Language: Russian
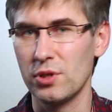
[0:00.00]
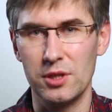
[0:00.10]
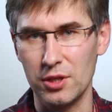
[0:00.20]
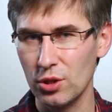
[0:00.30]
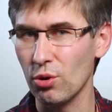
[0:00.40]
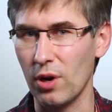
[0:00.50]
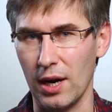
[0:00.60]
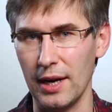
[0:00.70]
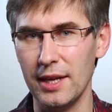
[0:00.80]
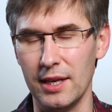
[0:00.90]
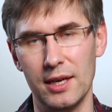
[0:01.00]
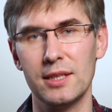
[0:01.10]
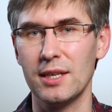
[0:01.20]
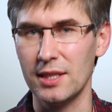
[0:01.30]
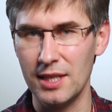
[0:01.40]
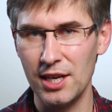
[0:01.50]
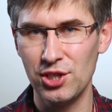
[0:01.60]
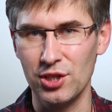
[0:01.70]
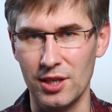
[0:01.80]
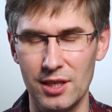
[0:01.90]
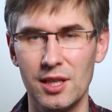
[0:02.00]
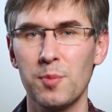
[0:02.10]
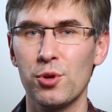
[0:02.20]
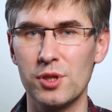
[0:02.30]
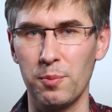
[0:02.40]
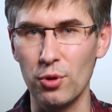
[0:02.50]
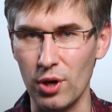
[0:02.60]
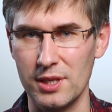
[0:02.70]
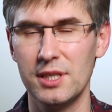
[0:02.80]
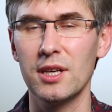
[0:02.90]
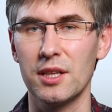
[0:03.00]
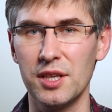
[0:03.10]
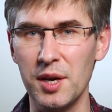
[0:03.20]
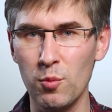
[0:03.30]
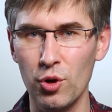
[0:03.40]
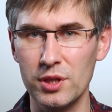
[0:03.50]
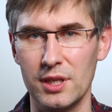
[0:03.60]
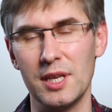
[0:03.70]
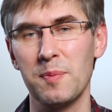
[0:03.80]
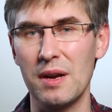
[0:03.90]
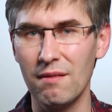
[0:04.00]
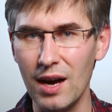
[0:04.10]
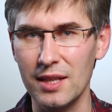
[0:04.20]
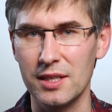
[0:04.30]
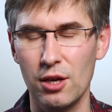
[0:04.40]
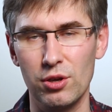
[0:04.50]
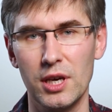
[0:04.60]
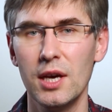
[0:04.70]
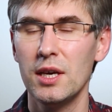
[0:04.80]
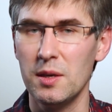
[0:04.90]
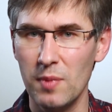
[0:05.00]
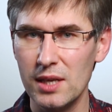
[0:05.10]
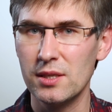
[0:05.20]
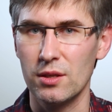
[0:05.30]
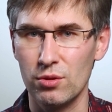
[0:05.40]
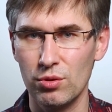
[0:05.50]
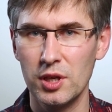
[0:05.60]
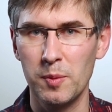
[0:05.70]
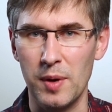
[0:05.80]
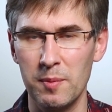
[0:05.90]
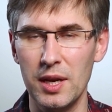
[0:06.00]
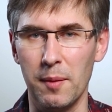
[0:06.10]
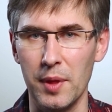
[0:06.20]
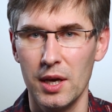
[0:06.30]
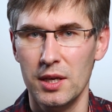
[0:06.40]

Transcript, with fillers: есть это не только колеи, это и трещины, это и просто плохо сделанный ремонт, это и провалы дороги, и масса других проблем.